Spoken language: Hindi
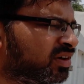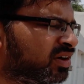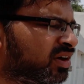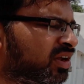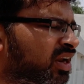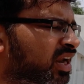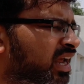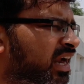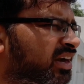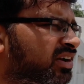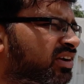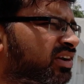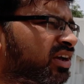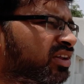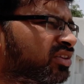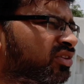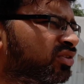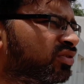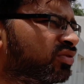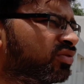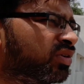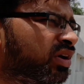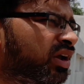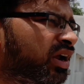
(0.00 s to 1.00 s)
हाँ लाइट का
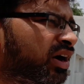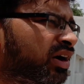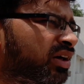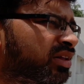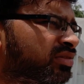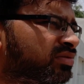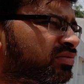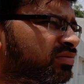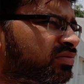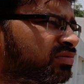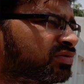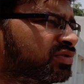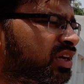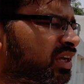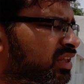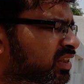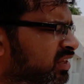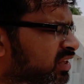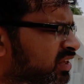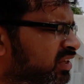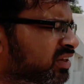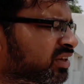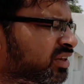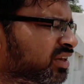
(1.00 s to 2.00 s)
तो नू है यार
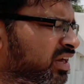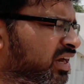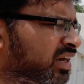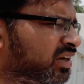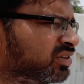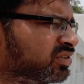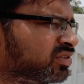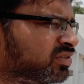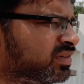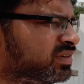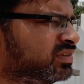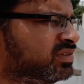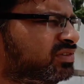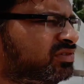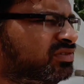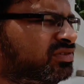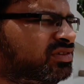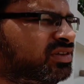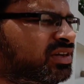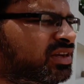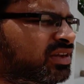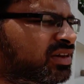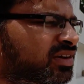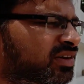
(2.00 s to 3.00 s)
जाती ही नहीं लाइट तो वैसे
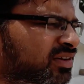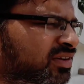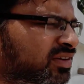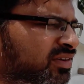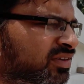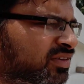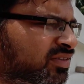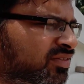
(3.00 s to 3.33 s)
तो ज़्यादा